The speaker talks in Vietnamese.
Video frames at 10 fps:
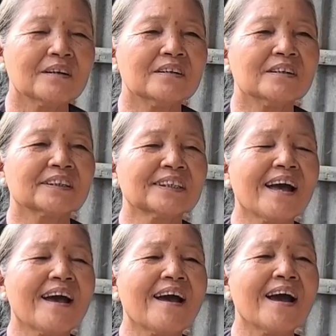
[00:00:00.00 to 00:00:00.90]
Đường
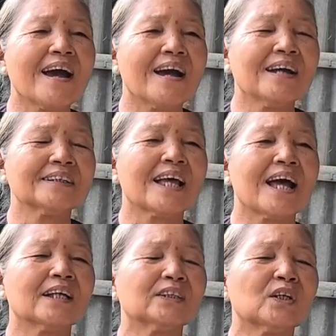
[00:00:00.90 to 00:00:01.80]
xa
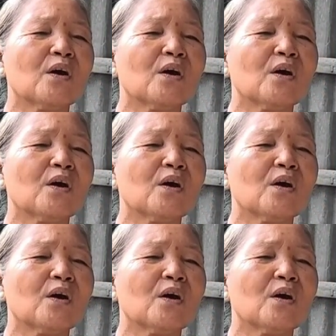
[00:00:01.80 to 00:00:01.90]
xa